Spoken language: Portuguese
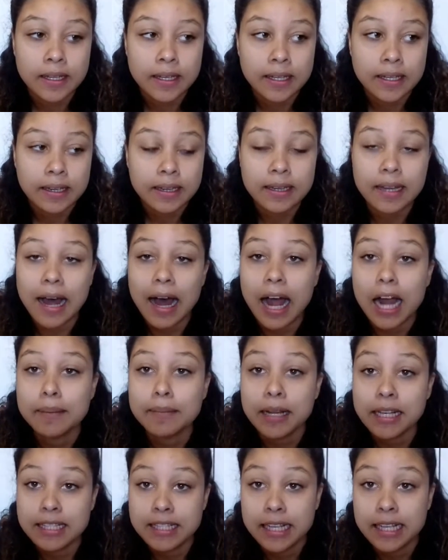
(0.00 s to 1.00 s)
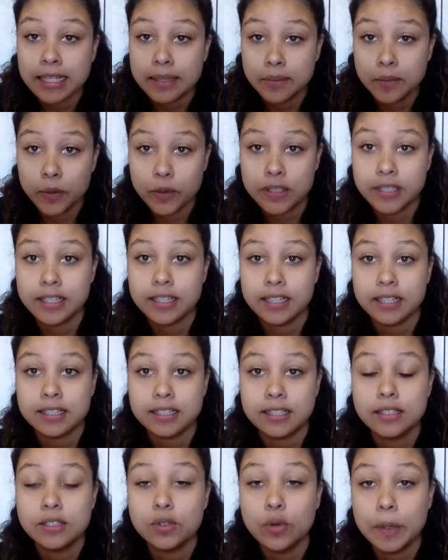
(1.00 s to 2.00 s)
que armazene
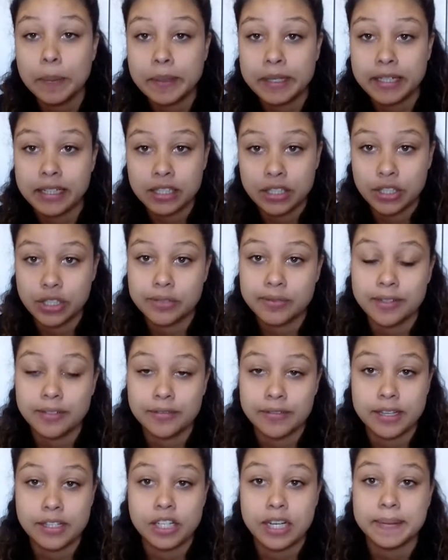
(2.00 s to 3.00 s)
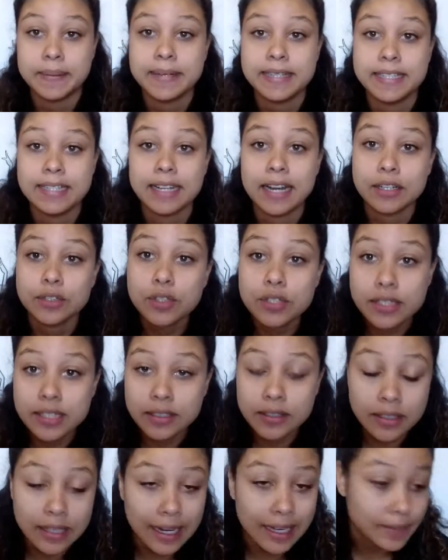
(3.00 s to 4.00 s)
músicas no aplicativo ao invés de armazenar no
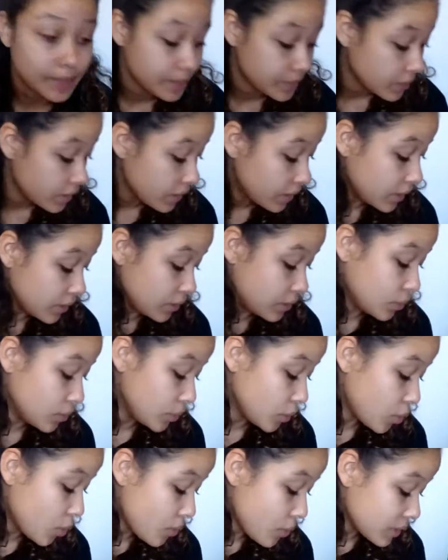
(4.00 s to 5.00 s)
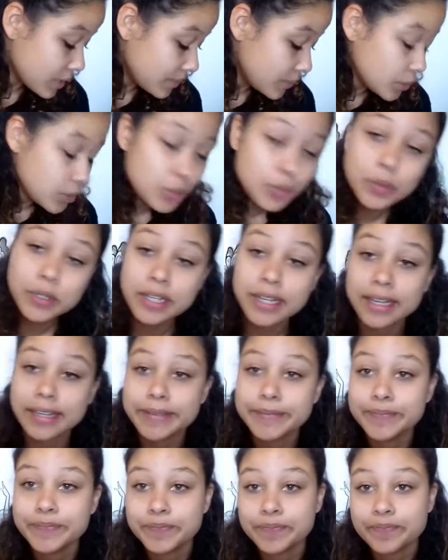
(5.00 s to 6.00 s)
celular. Isso me incomoda muito porque